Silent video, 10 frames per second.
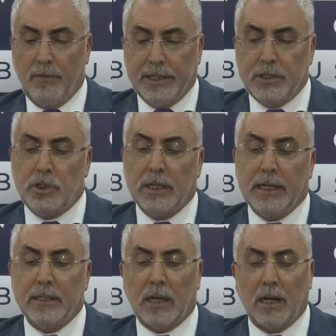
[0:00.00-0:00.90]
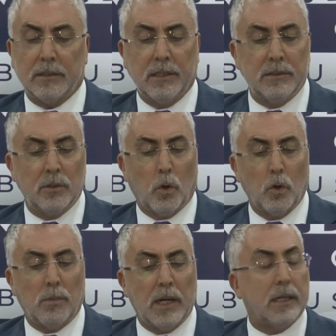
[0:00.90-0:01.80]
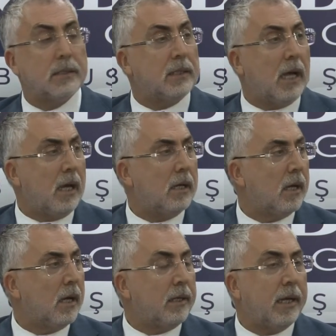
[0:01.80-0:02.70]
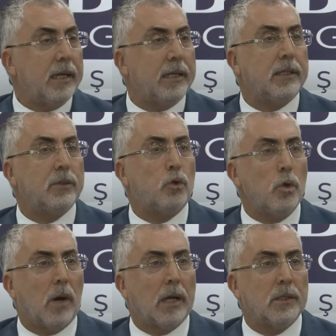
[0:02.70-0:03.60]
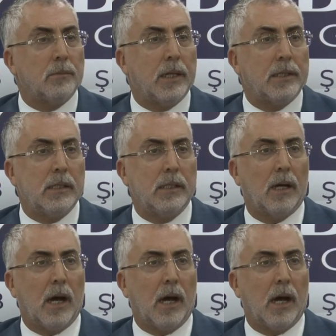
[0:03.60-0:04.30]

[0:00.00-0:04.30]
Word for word: ve işçilerin haklarını korumak adına gerekli tüm adımları